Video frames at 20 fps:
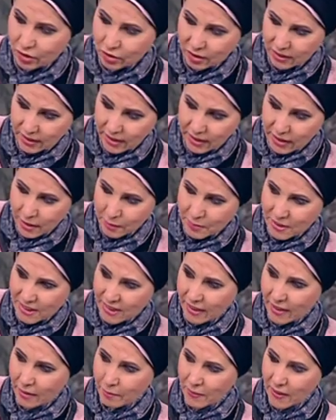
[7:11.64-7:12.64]
تانية
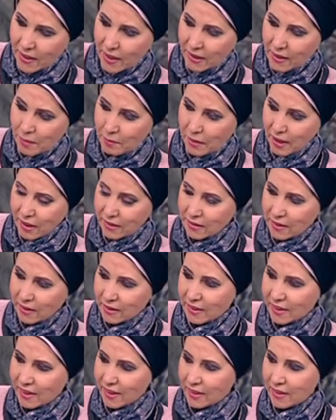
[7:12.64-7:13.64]
مستخبيه جنب آه،
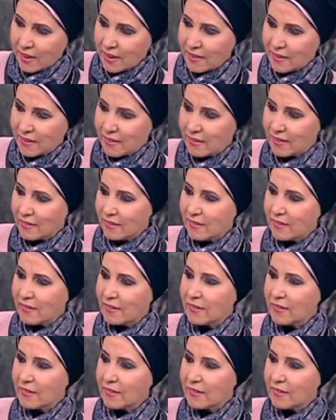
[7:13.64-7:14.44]
حضرتك هنا اه دي كده